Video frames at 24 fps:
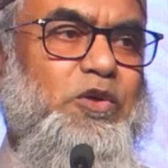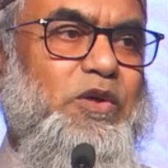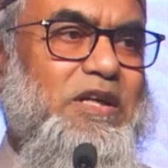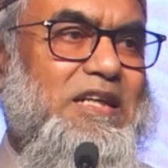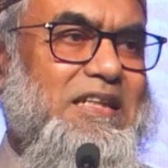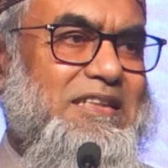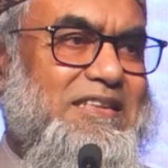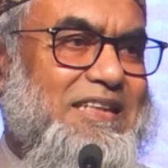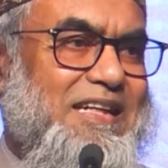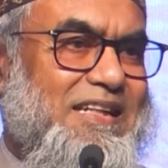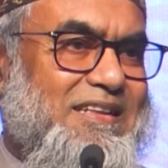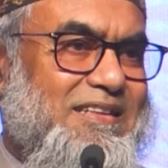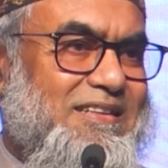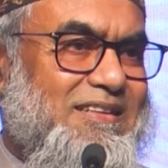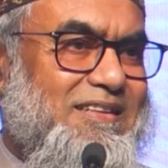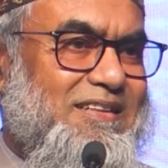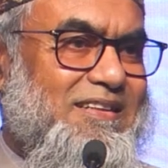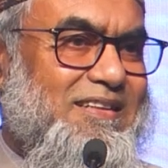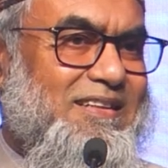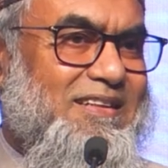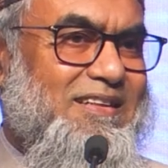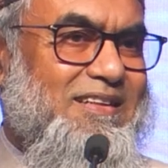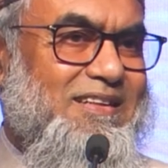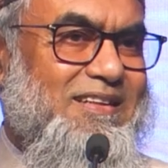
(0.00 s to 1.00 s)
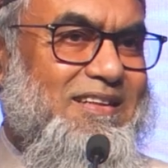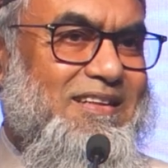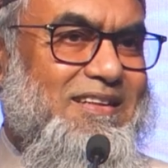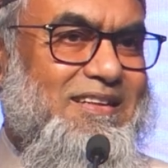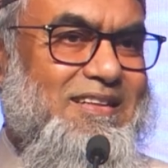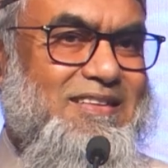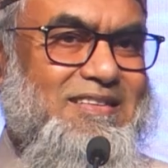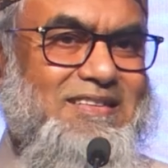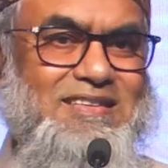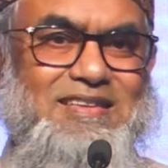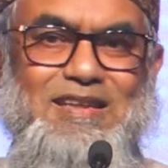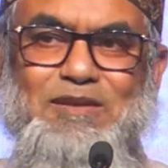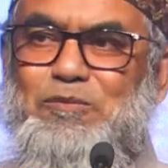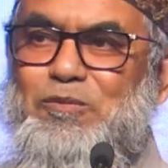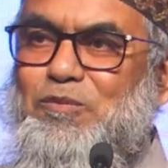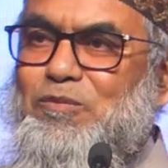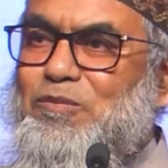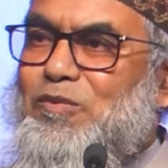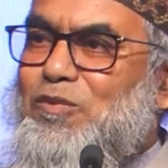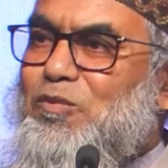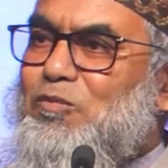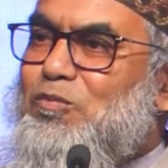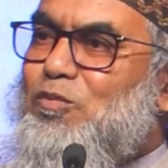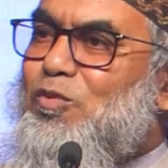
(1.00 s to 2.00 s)
হয়ে যান যে
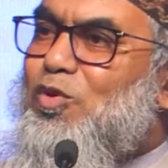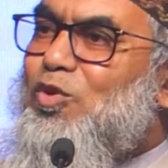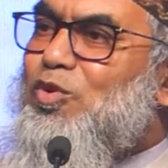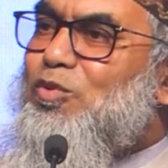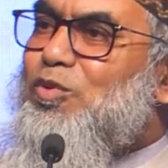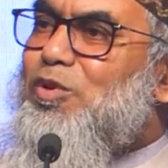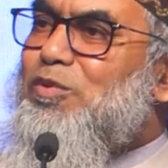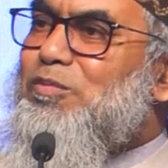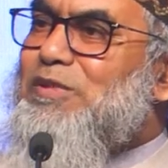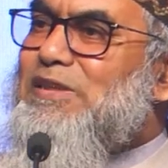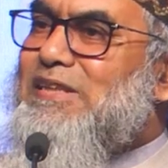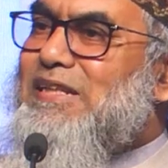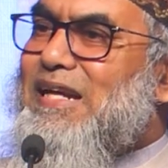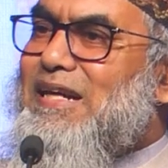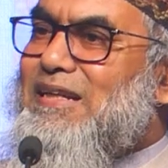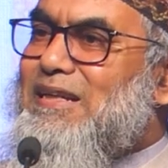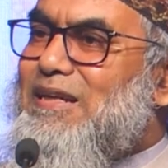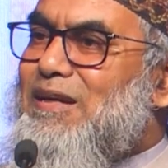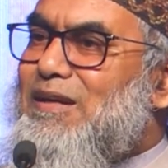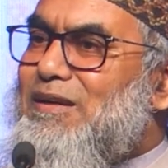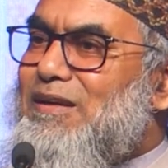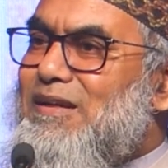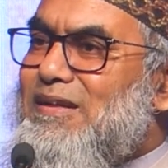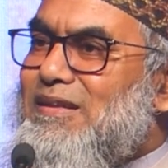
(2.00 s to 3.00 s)
মরুভূমিতে একটা